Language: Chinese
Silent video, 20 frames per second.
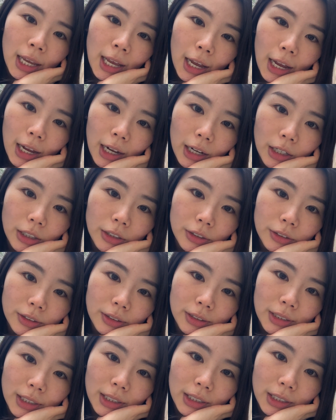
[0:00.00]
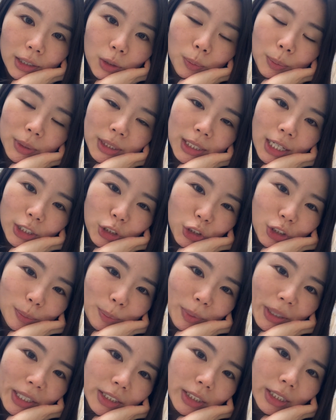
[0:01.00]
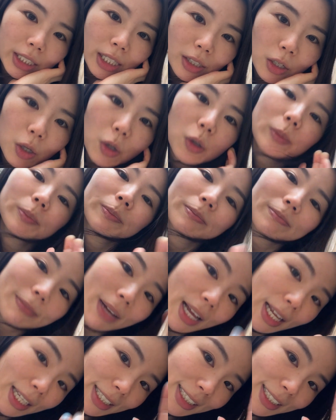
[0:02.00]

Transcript: 好，那我们下支影片见咯，拜。